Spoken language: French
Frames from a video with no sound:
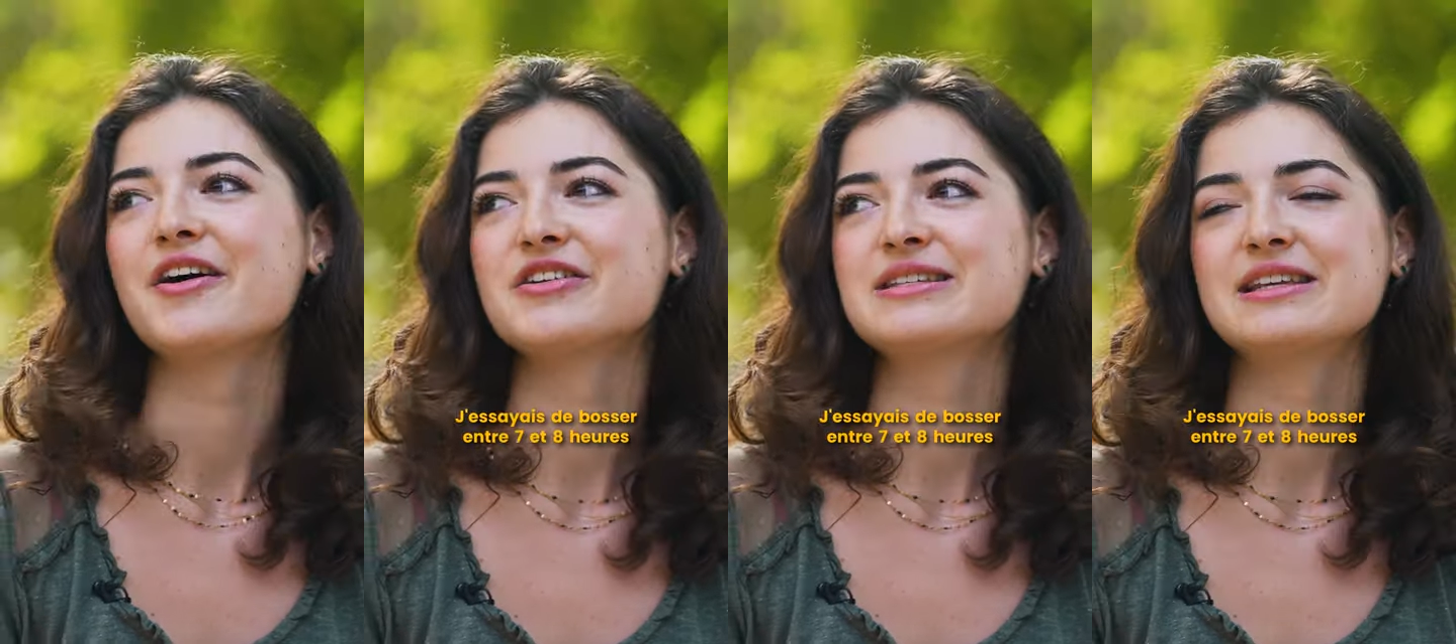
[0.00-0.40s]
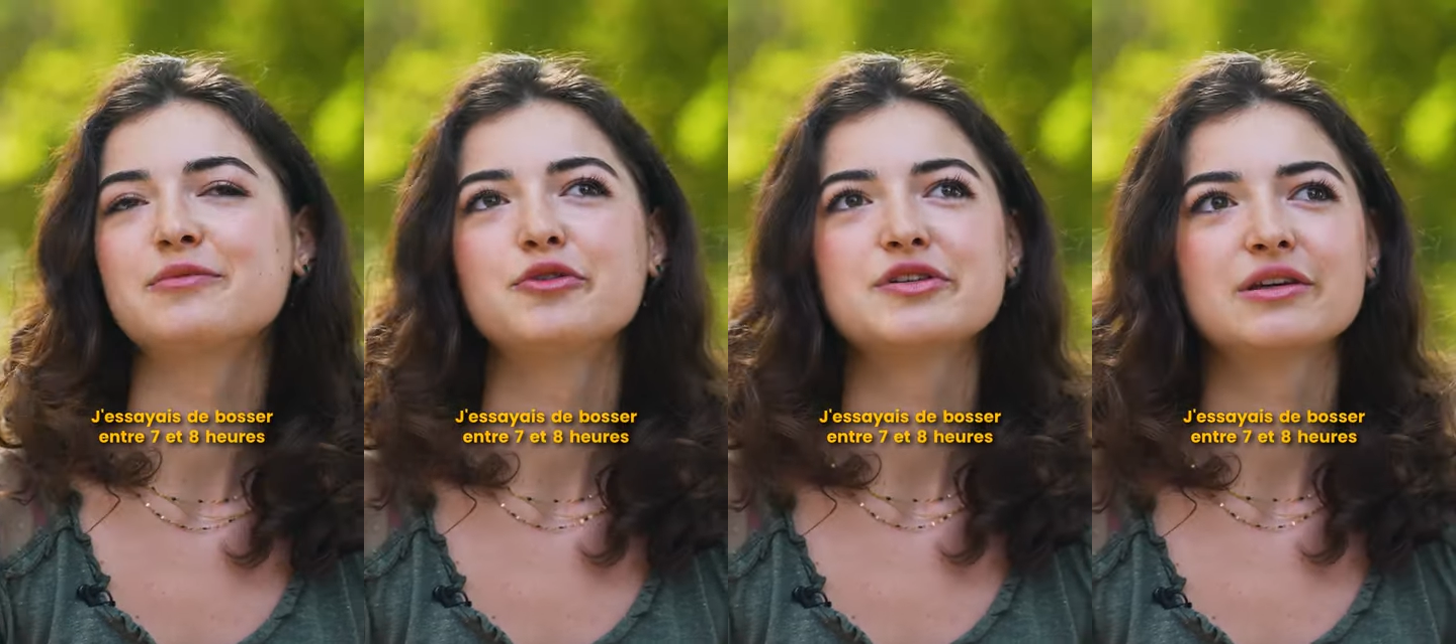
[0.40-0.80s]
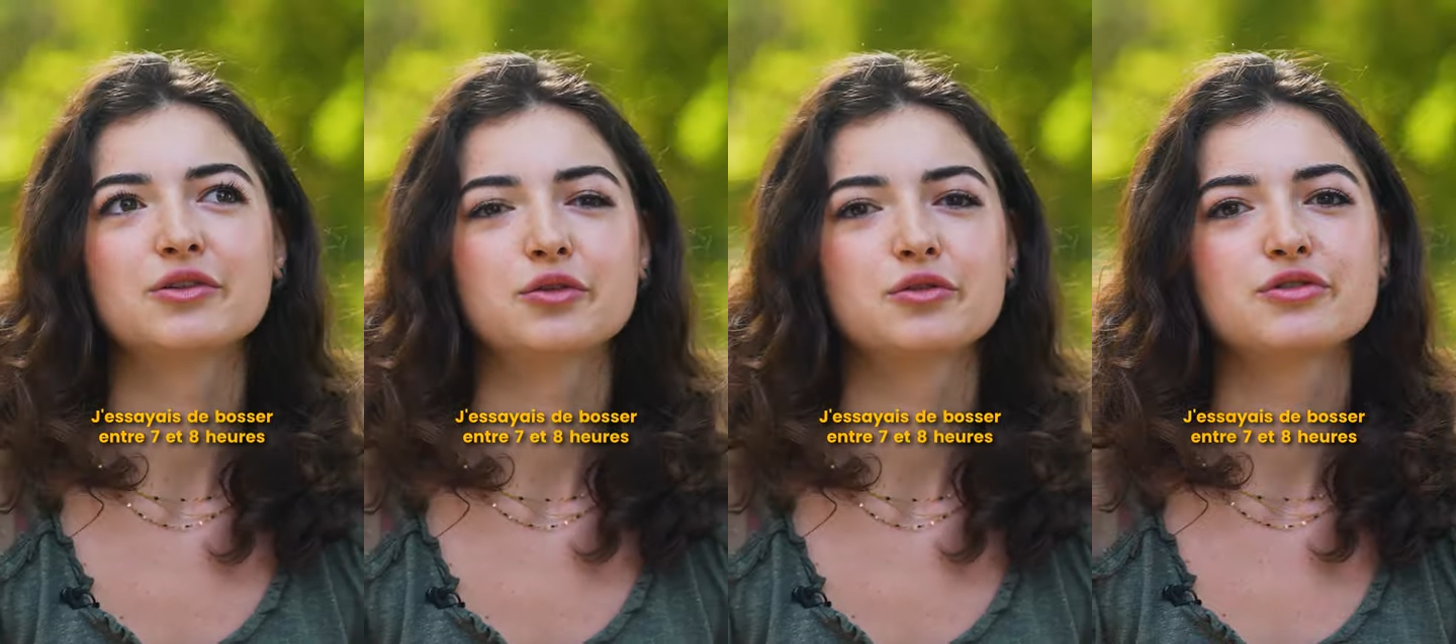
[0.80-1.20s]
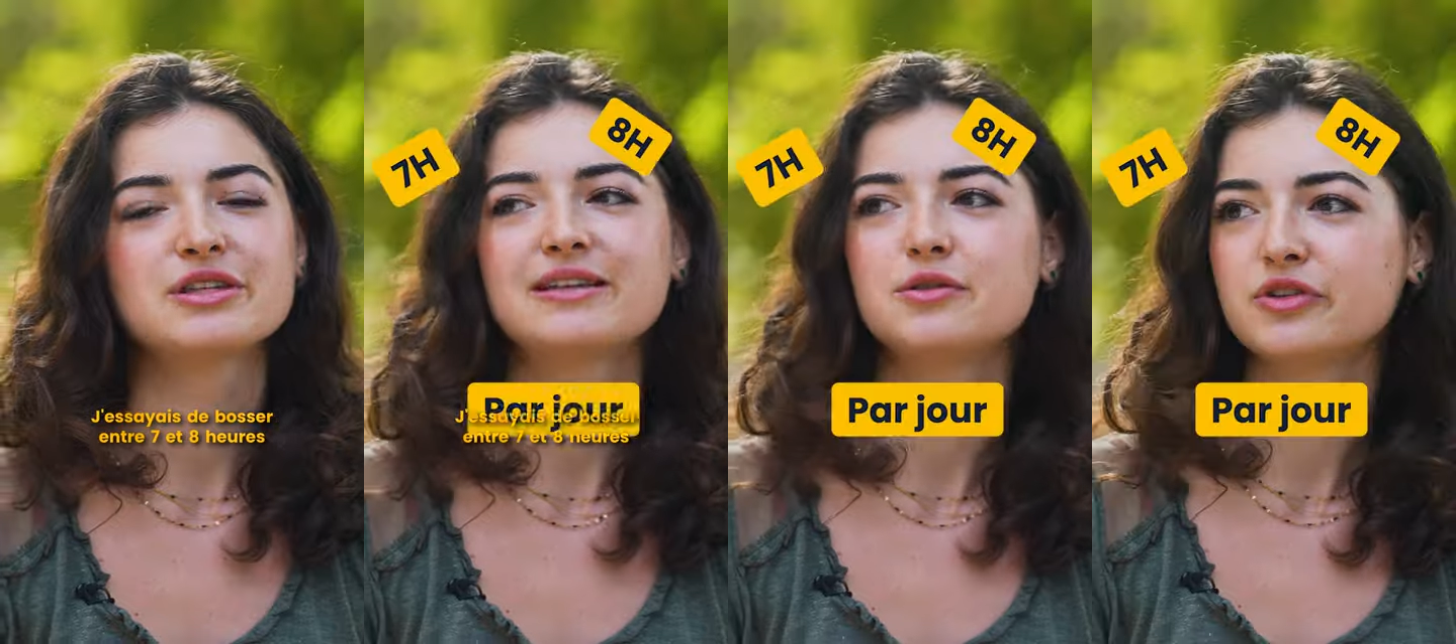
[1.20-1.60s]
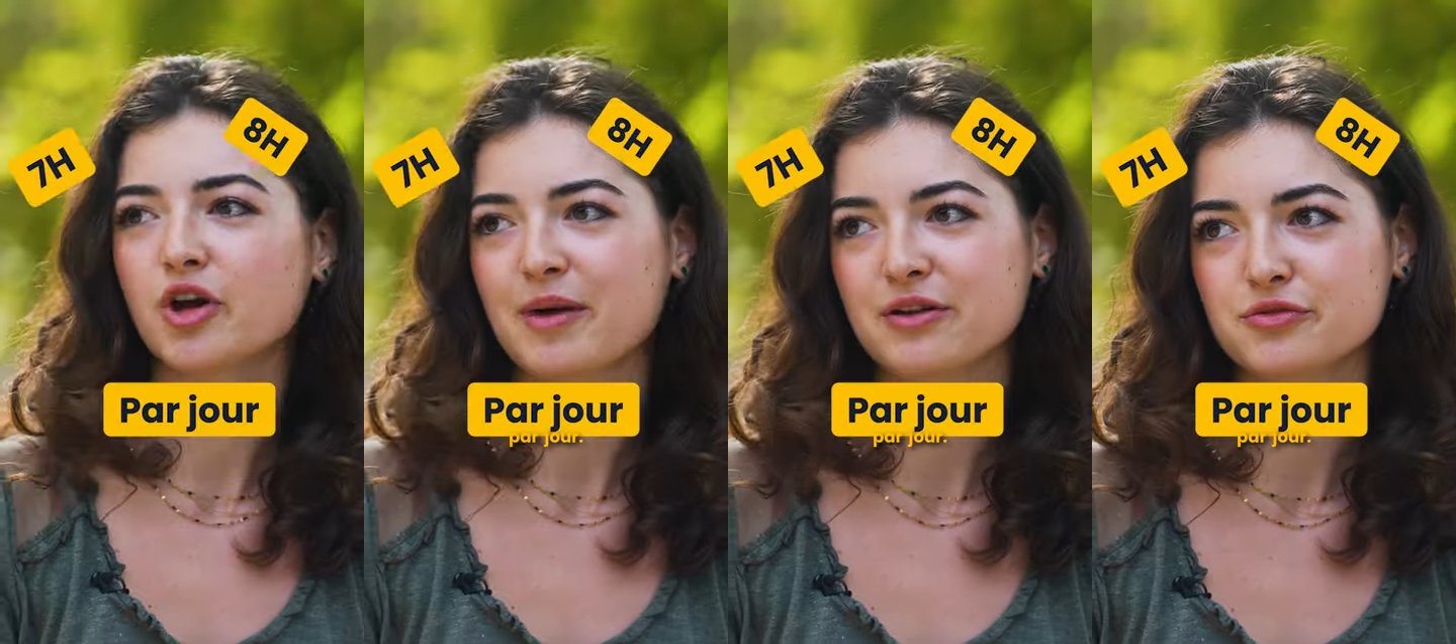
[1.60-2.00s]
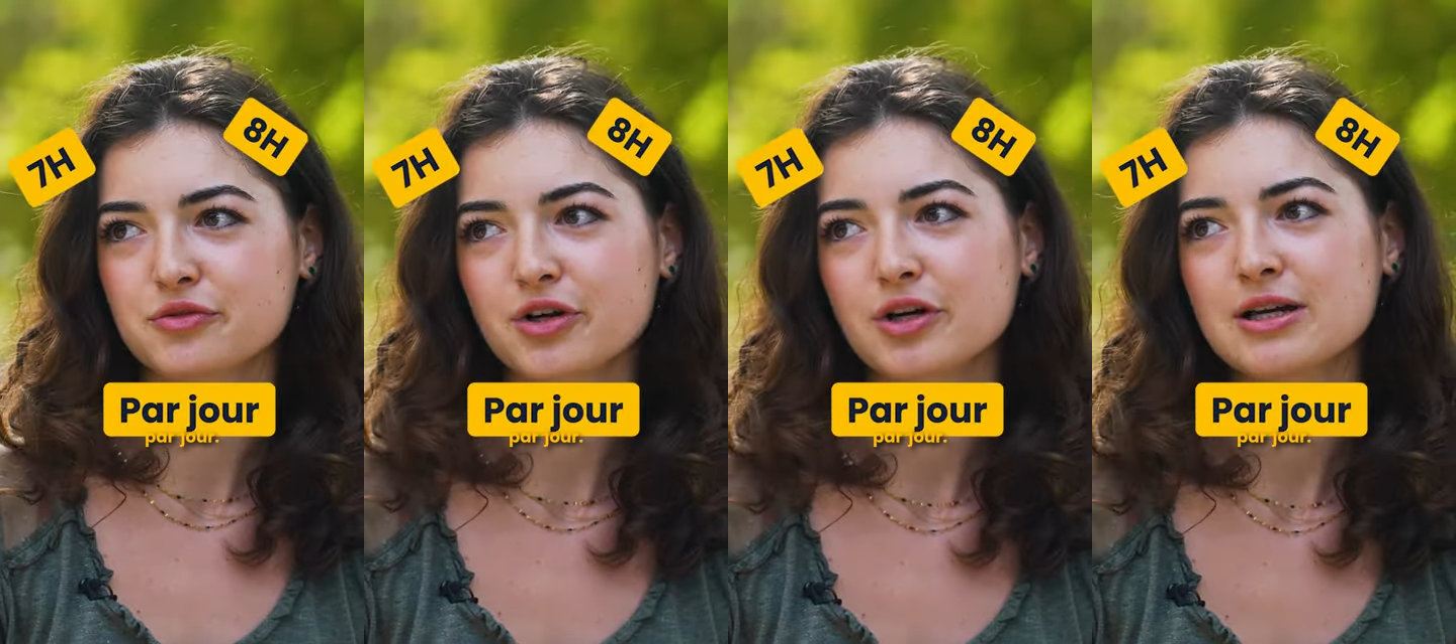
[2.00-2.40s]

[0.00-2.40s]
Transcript: Euh, j'essayais de bosser entre 7 et 8 heures par jour.